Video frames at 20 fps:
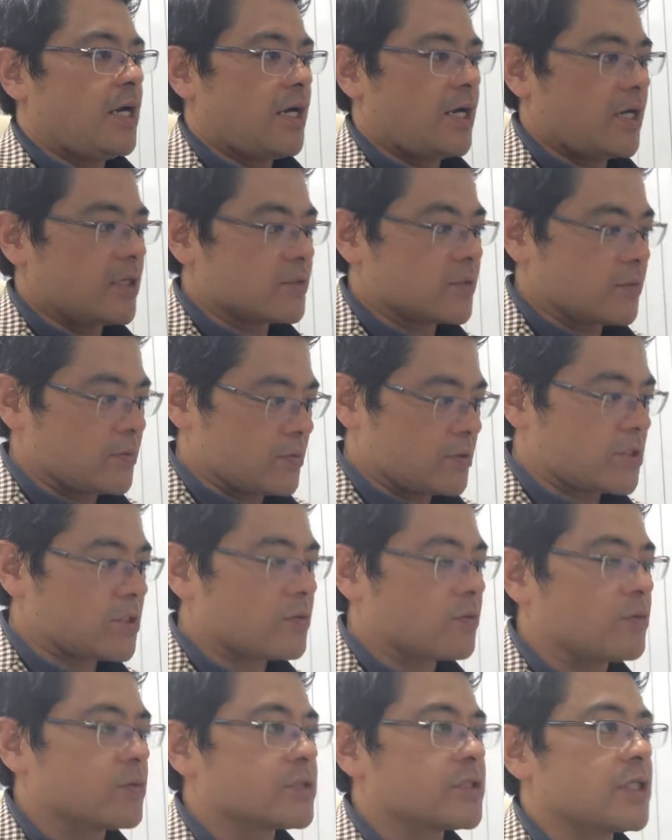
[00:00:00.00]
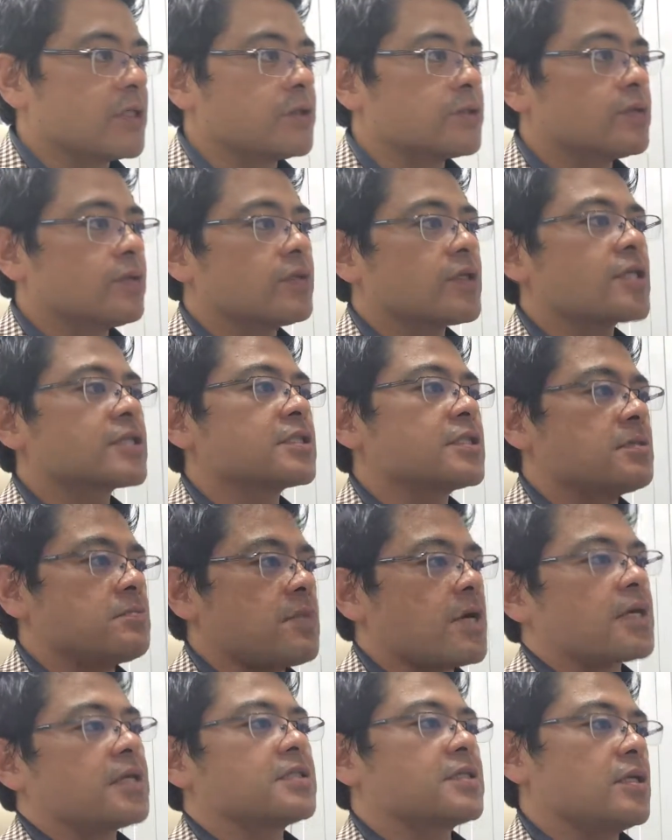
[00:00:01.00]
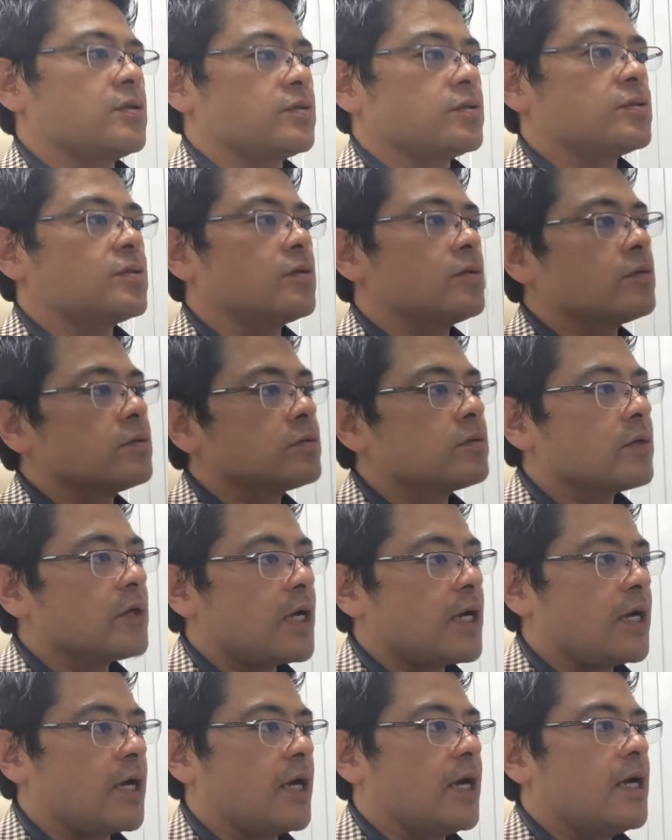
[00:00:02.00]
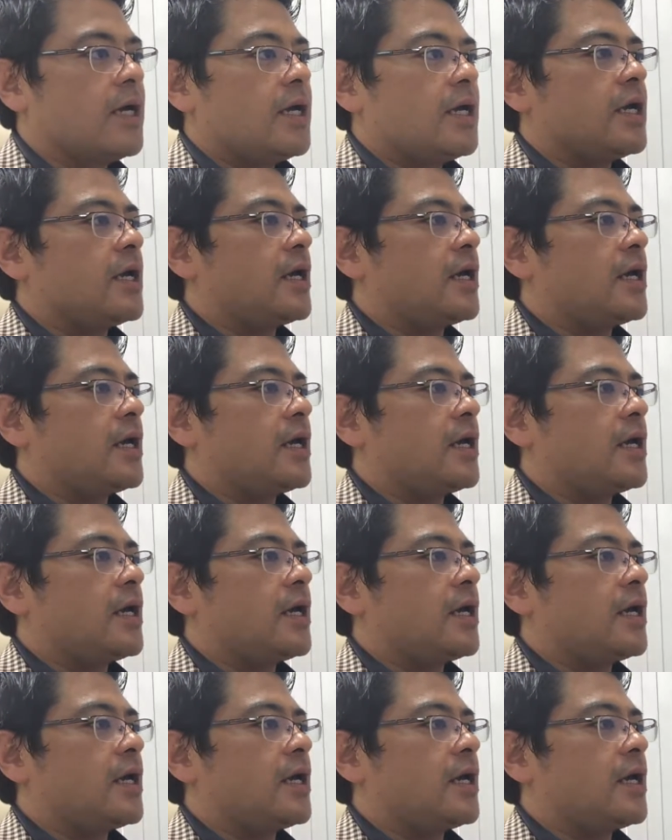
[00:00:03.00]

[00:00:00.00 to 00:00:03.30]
あその実行している人たちに任せるっていうことが、